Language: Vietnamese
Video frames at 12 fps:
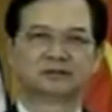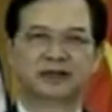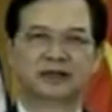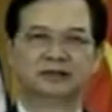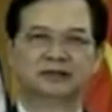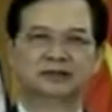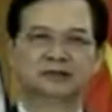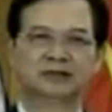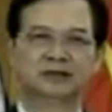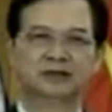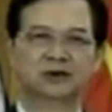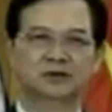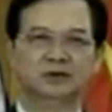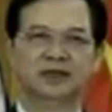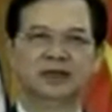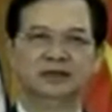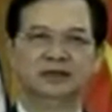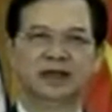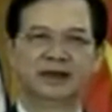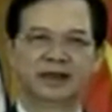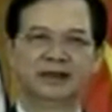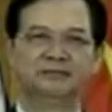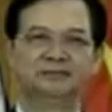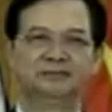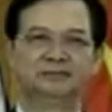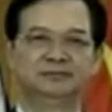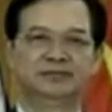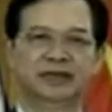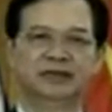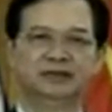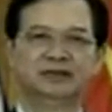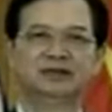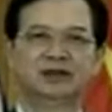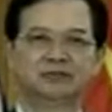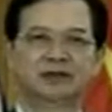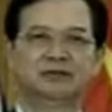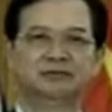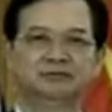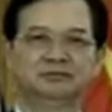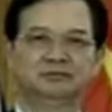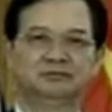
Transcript: tăng cường tình hữu nghị anh em và ý thức cộng đồng